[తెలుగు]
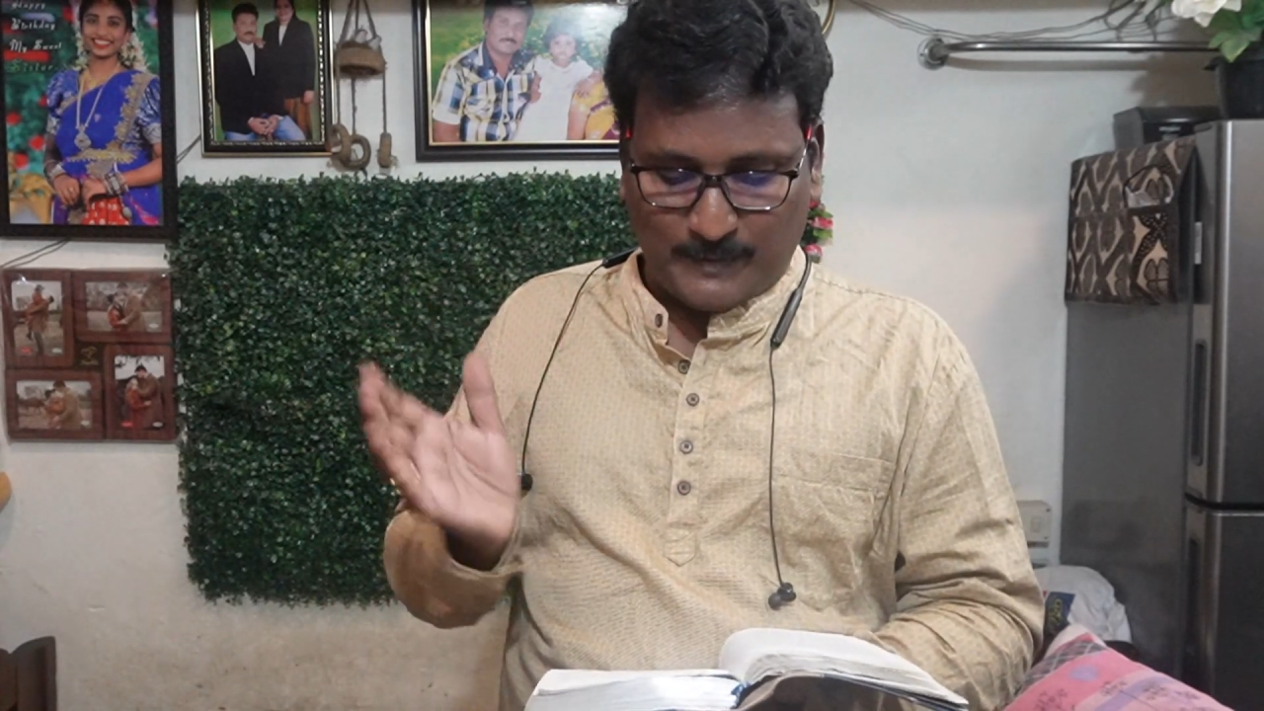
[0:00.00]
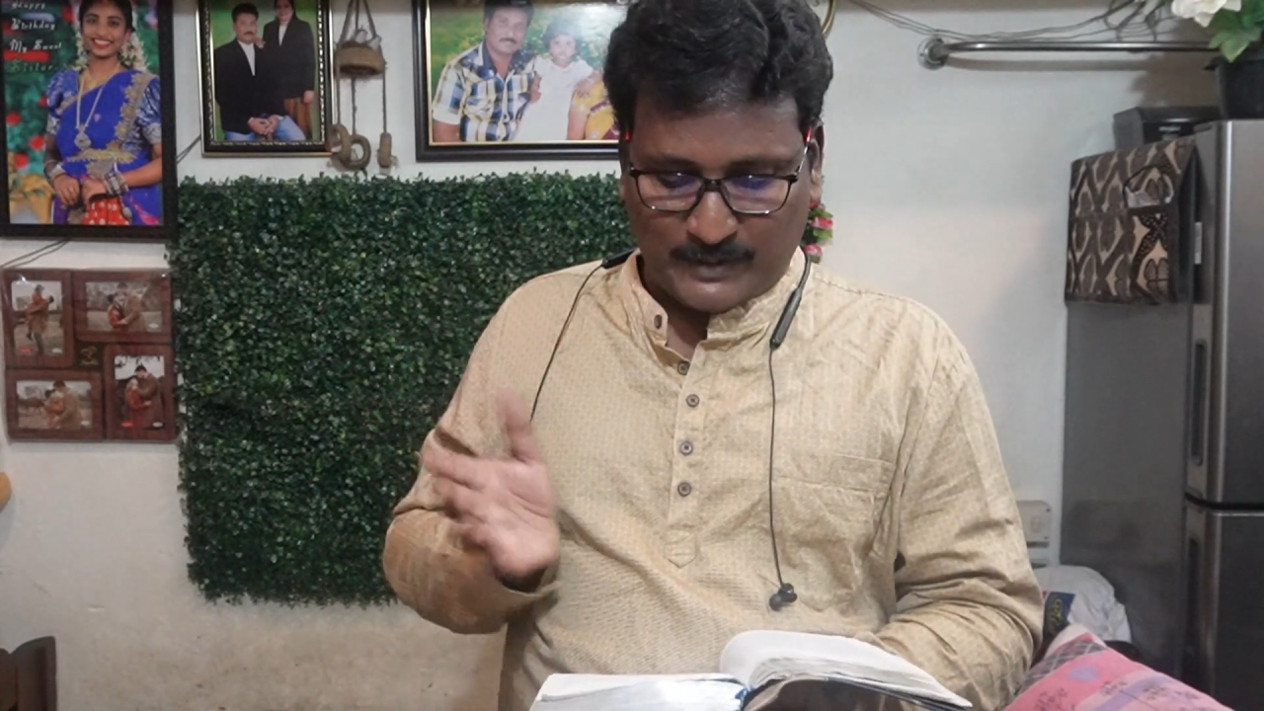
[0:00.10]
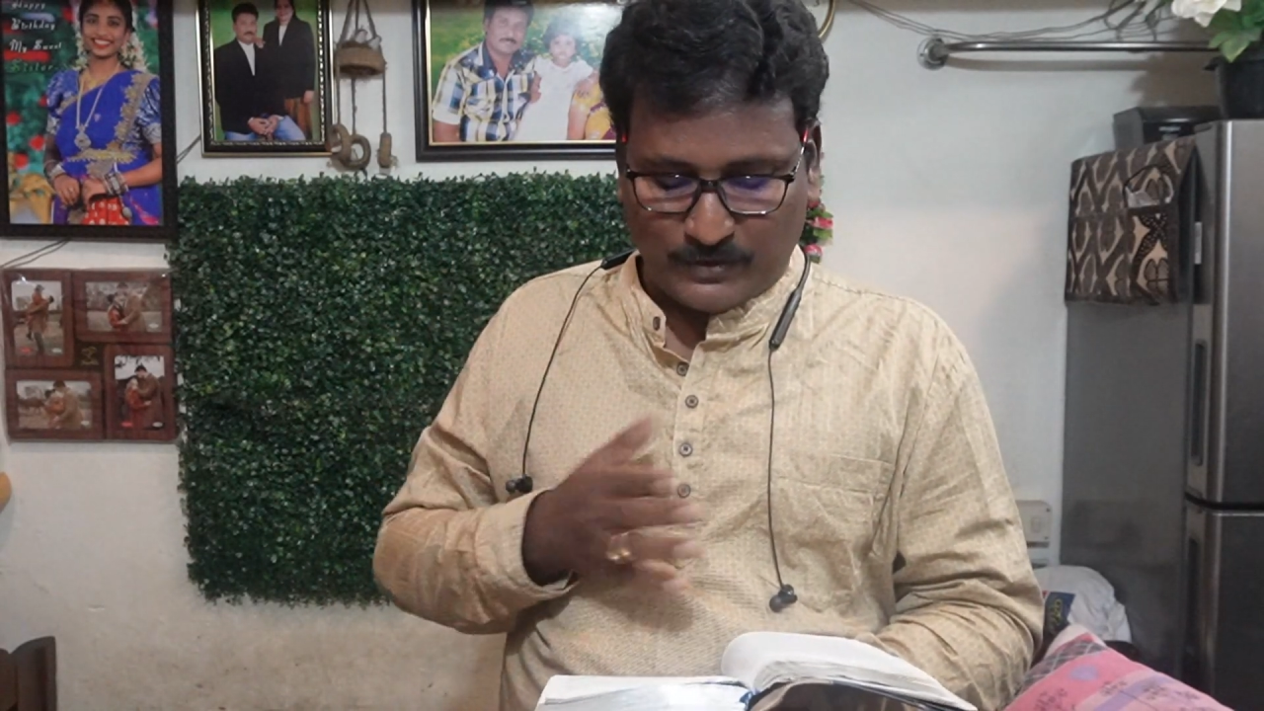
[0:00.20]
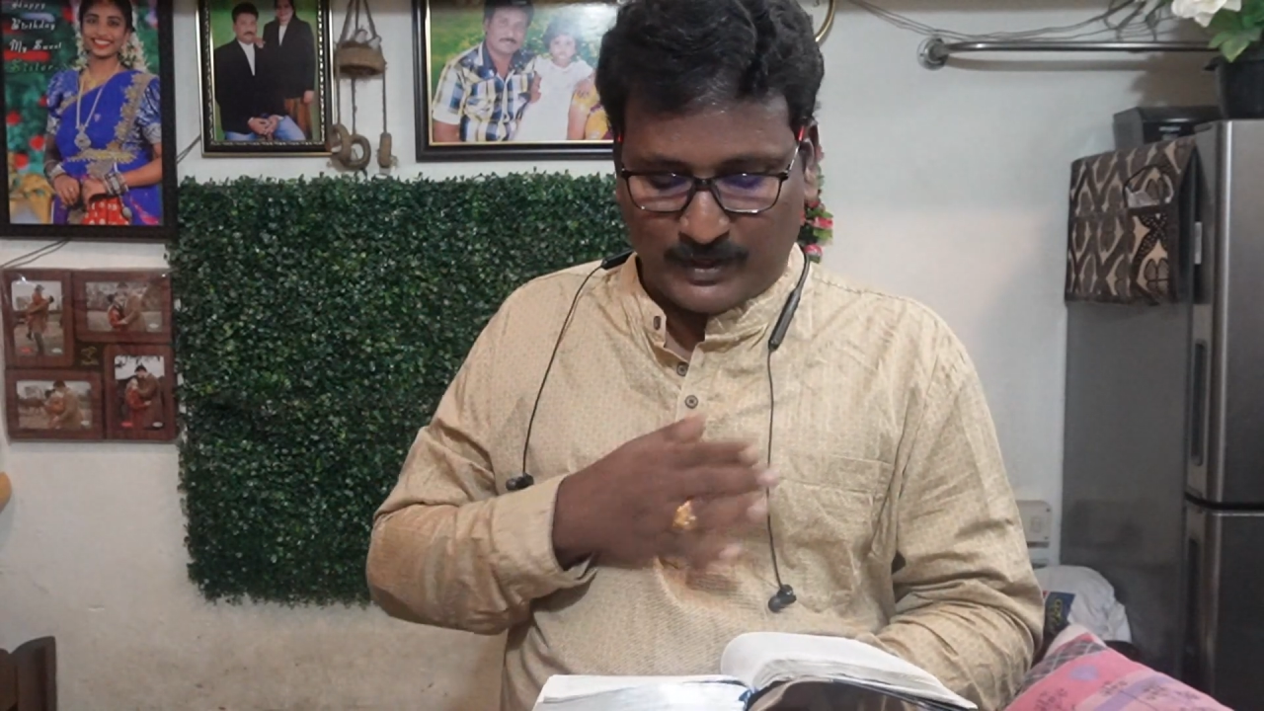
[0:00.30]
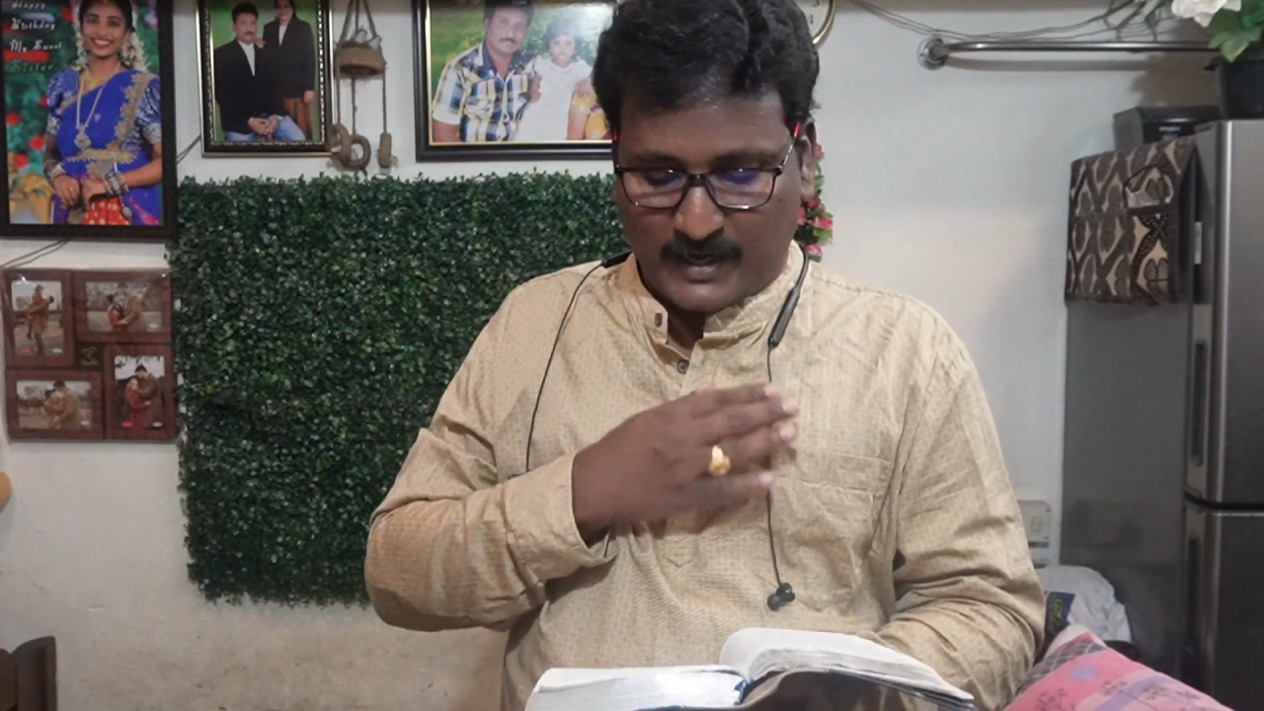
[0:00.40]

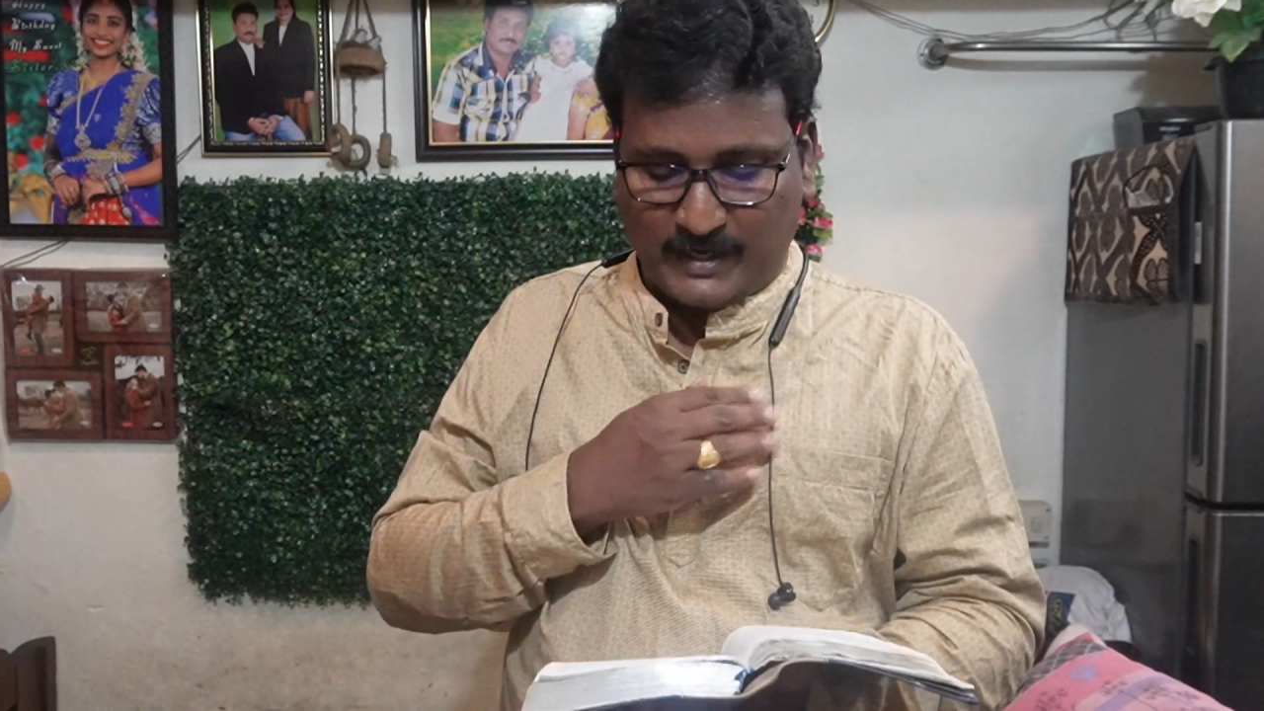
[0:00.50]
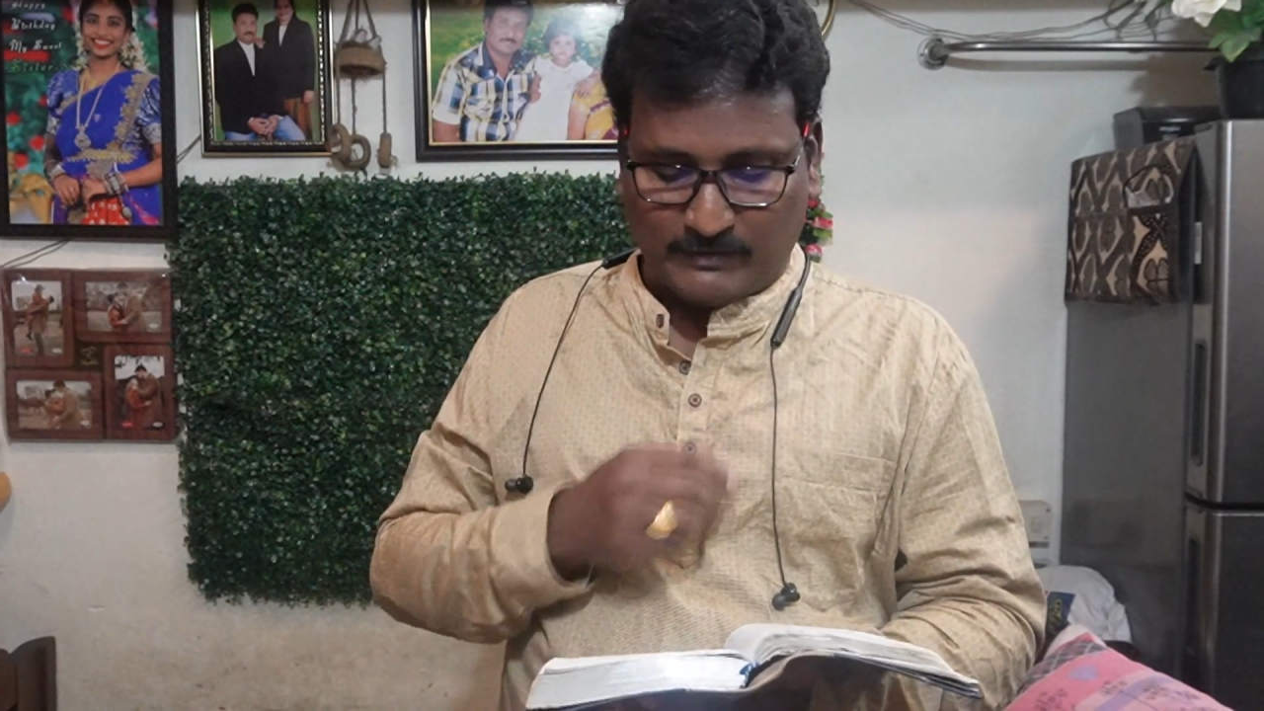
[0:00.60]
పెట్టుకొని రండి